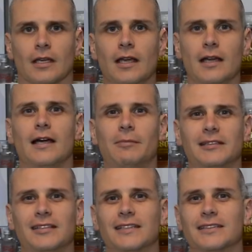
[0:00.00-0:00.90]
E aí,
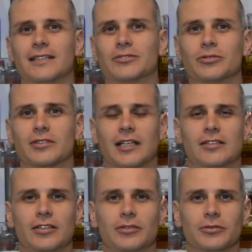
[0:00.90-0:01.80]
rapaziada, tudo
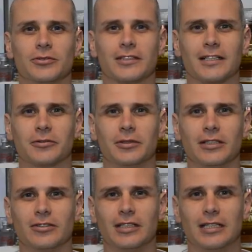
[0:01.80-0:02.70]
certinho, tudo
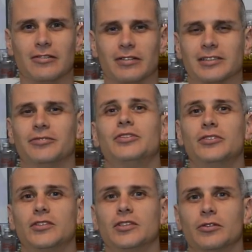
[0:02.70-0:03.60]
tranquilo? Fazer um
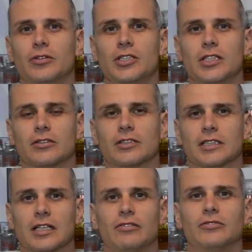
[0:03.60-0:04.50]
videozinho hoje que eu já
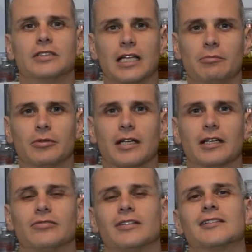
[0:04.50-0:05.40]
tava há um tempo
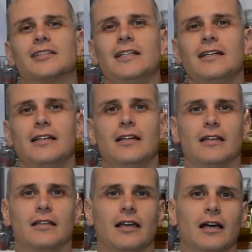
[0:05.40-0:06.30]
querendo fazer,
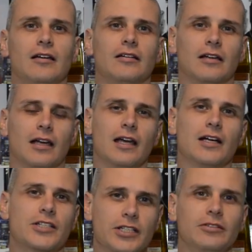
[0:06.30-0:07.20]
que é
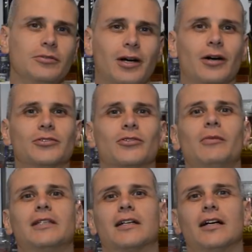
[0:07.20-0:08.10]
reagindo aos
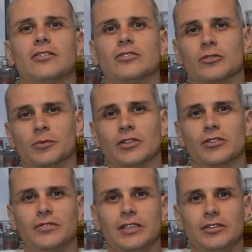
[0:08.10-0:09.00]
comentários nos
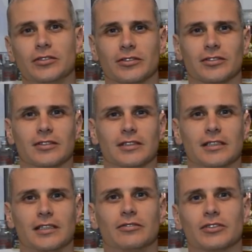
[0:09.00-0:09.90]
meus vídeos.
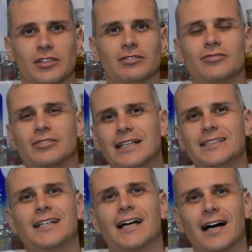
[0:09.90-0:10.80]
E vocês vão ficar
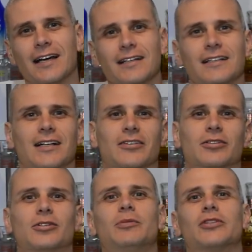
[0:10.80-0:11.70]
de cara com
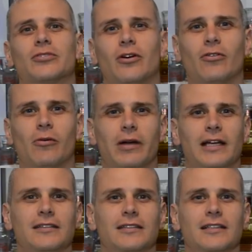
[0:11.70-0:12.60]
o que o pessoal
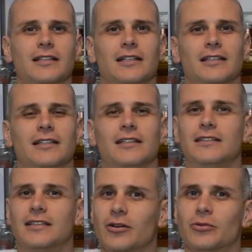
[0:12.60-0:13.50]
comenta
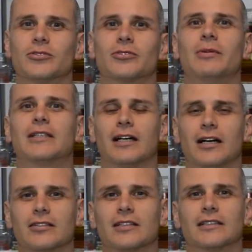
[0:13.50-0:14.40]
e tem alguns
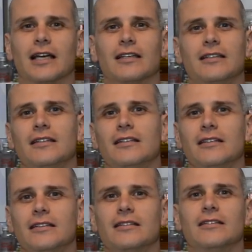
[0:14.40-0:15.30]
comentários até
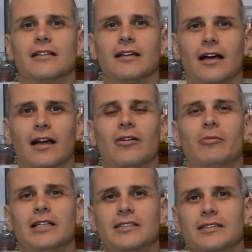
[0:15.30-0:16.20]
que
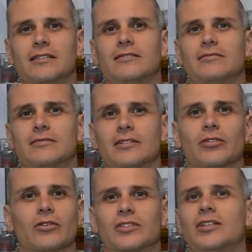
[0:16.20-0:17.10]
realmente
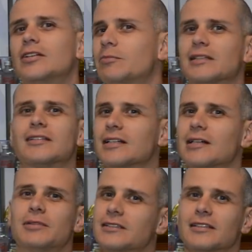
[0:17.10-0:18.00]
eu não sei o que passa na
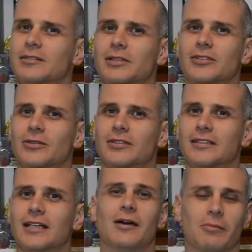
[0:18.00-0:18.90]
cabeça das
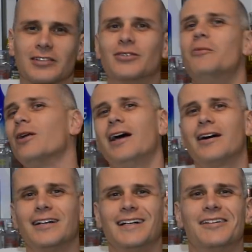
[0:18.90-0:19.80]
pessoas. Mas vamos
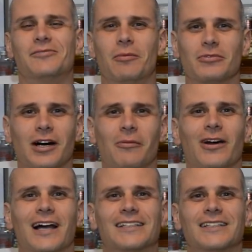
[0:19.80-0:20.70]
lá, vamos dar uma
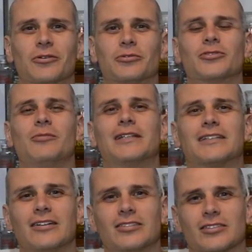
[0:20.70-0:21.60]
olhada em alguns
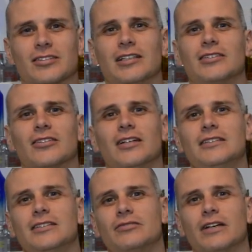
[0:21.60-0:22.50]
comentários que eu selecionei
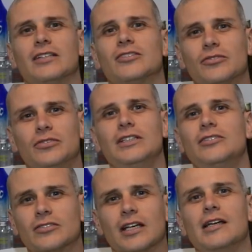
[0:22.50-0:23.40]
de diversos
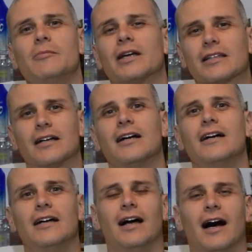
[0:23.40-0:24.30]
vídeos aí para
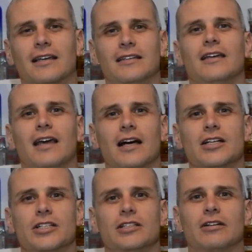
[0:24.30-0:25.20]
estar tá aqui
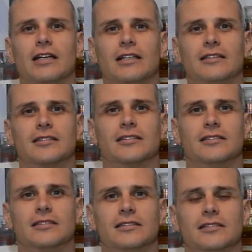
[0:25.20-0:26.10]
reagindo a eles